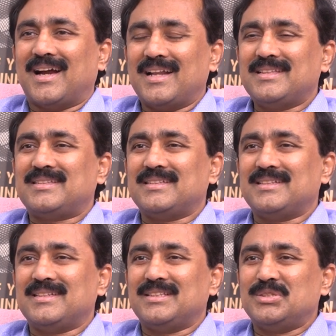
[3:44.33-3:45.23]
அனைத்து
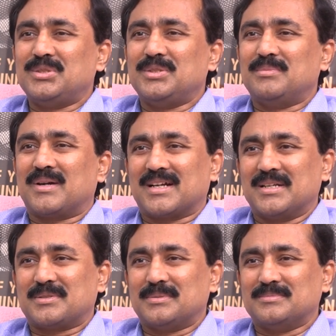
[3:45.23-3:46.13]
இந்து
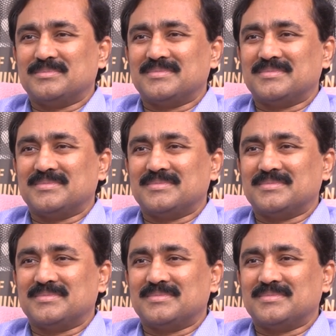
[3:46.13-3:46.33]
மக்களுக்கும்